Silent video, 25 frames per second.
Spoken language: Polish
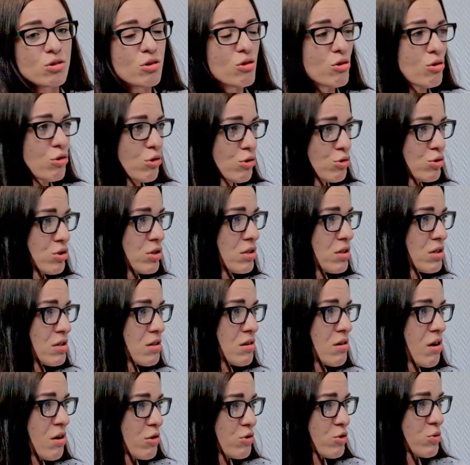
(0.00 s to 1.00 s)

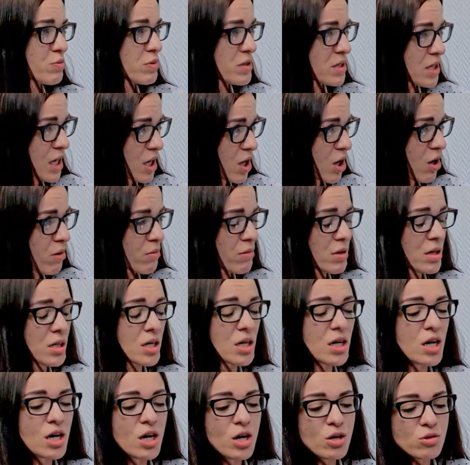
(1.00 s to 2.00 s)
rodziny, osób
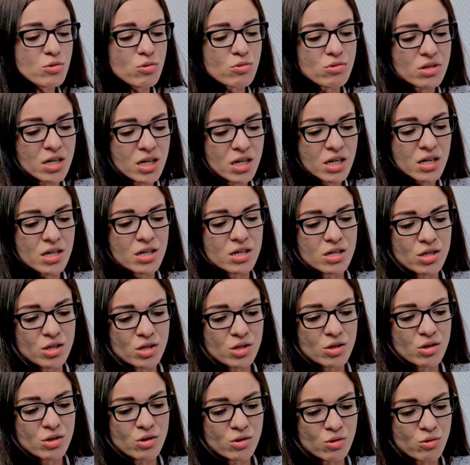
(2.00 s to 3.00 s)
znajomych, tutaj
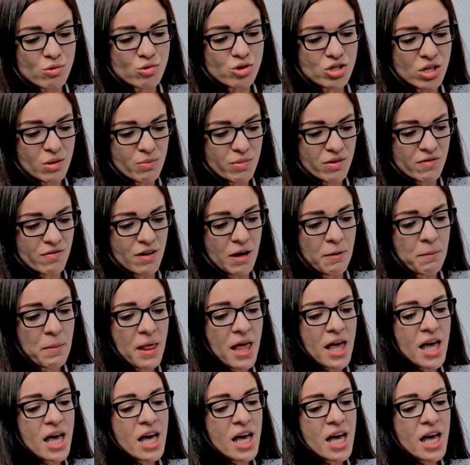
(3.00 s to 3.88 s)
różnie bywa.